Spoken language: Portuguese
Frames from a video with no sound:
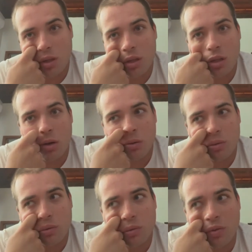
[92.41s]

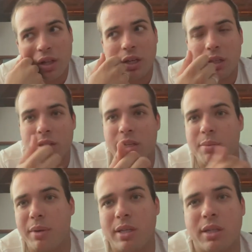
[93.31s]
Então, fala que em seis
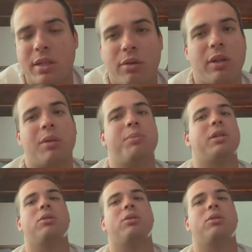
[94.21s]
meses tem 50%